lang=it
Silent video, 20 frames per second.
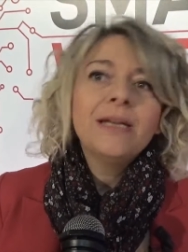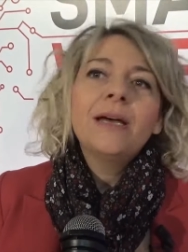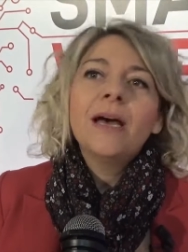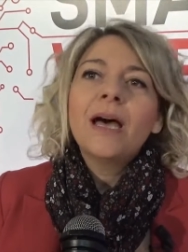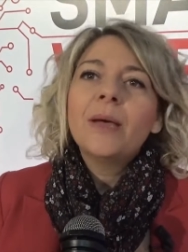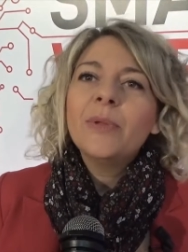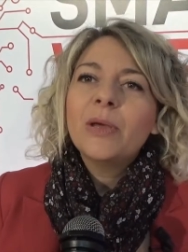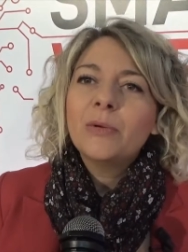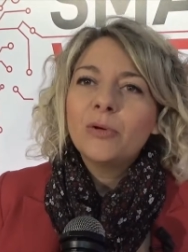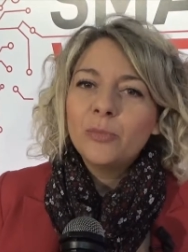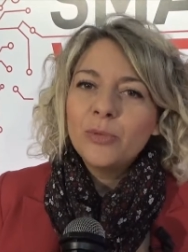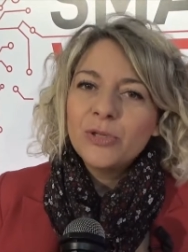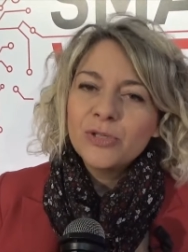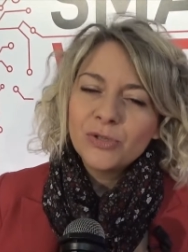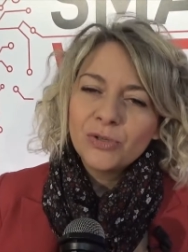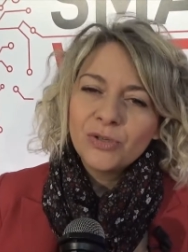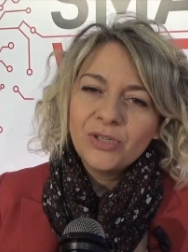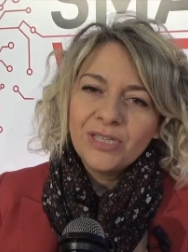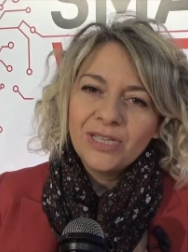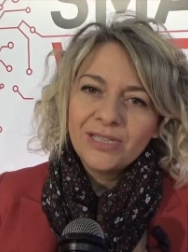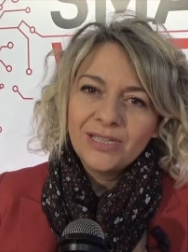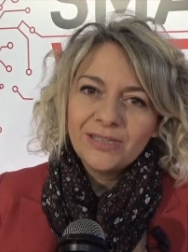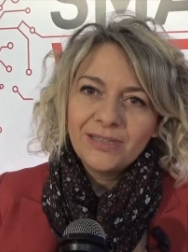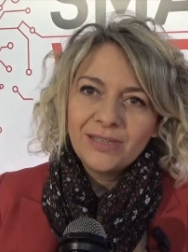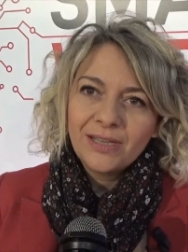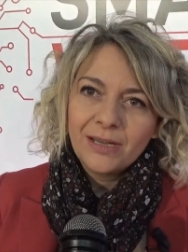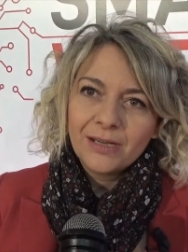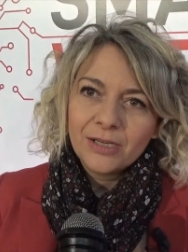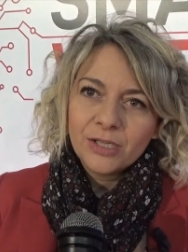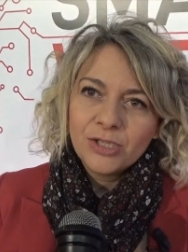abbiamo bisogno di
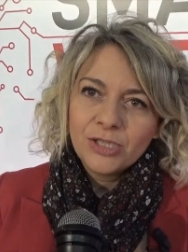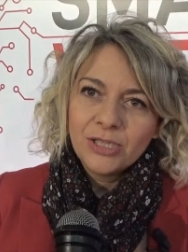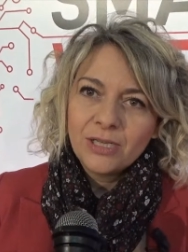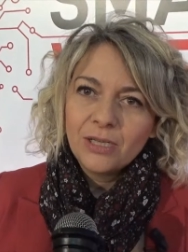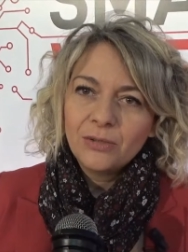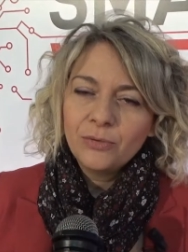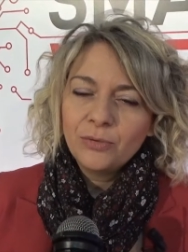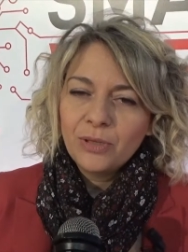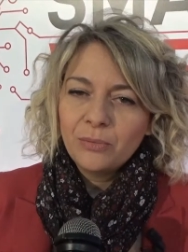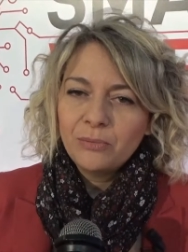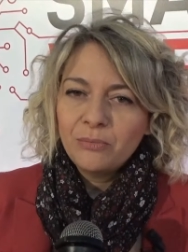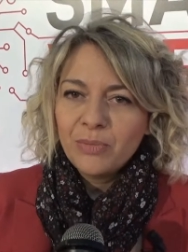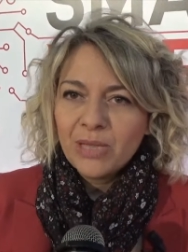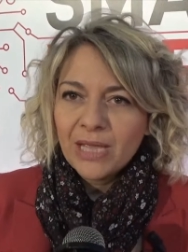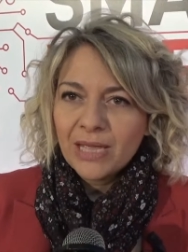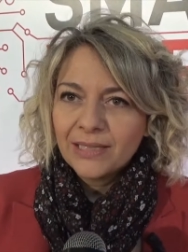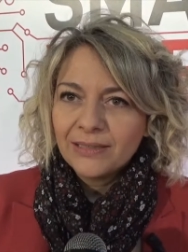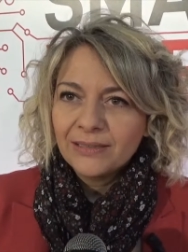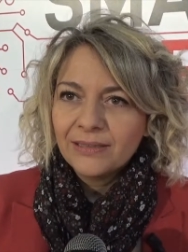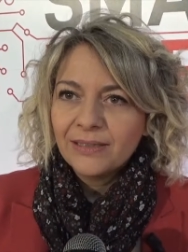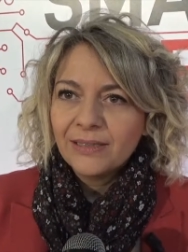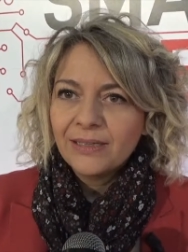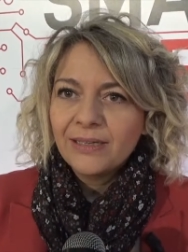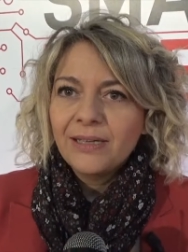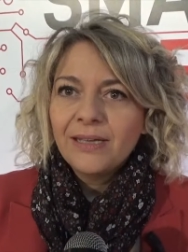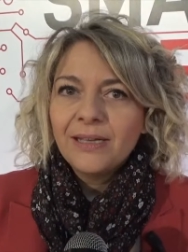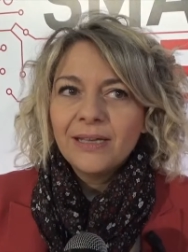adattarci ad un ambiente